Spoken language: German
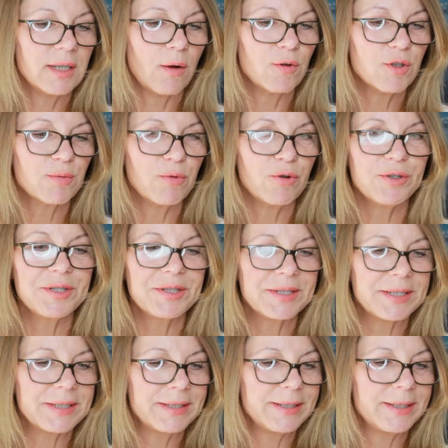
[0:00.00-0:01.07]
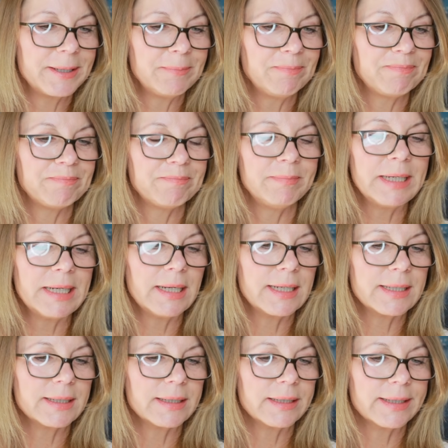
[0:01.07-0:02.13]
Die Ausbeute seither
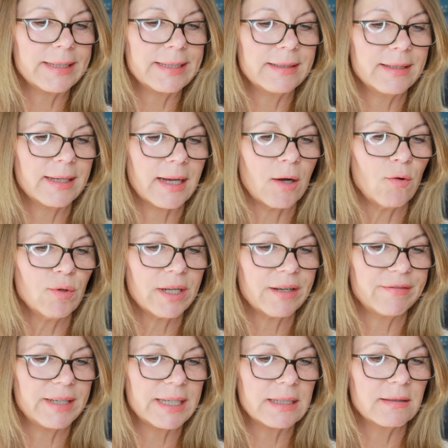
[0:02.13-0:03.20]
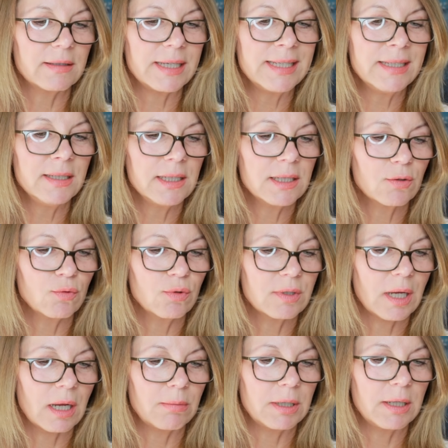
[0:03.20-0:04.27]
mitleiderregend, grauenerweckend,
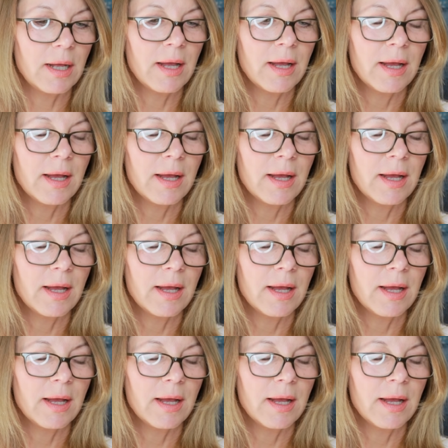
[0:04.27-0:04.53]
indiskutabel.